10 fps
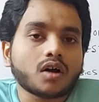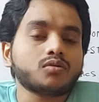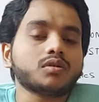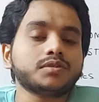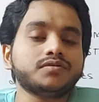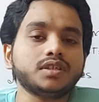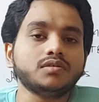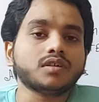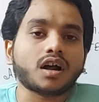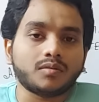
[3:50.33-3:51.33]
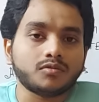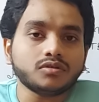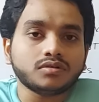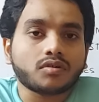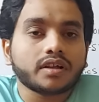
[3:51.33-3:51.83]
আরও আমি ভিডিও আনবো
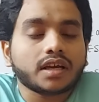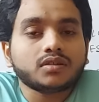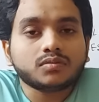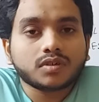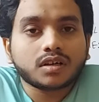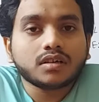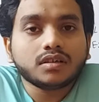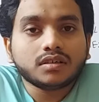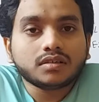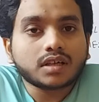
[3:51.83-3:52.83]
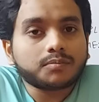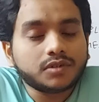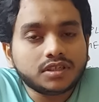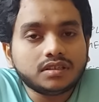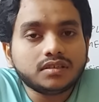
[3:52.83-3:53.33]
অনেকেই তোমরা
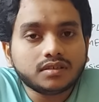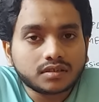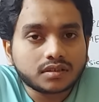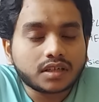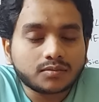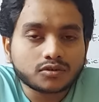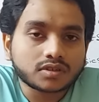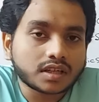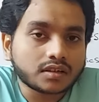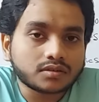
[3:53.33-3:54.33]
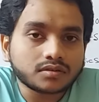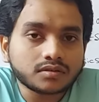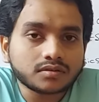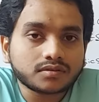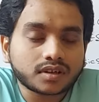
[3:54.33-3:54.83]
সাপ্লি খেয়ে বসে আছো
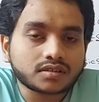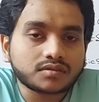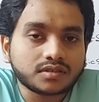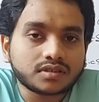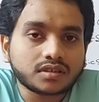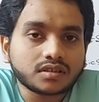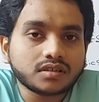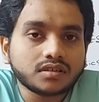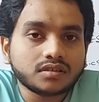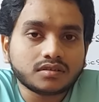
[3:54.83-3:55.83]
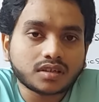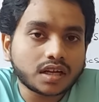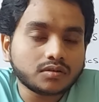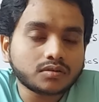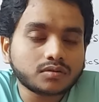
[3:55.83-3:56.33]
ফার্স্ট সেমিস্টারে তো
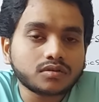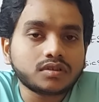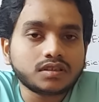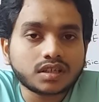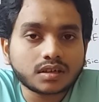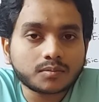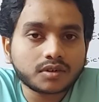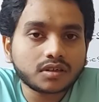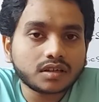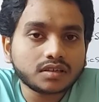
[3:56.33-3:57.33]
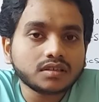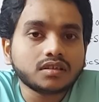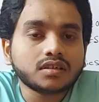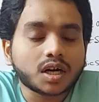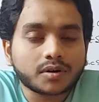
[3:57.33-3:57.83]
যাই হোক কোনো চিন্তার ব্যাপার নেই
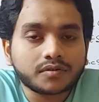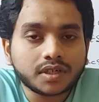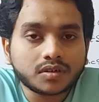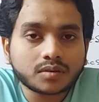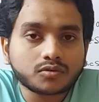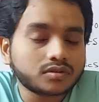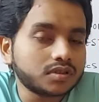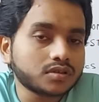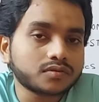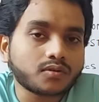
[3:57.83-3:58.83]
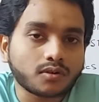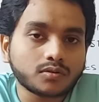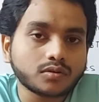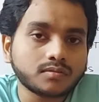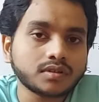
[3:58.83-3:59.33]
আমার ভিডিওটা প্রতিনিয়ত ফলো
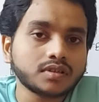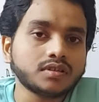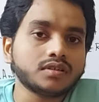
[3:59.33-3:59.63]
করবে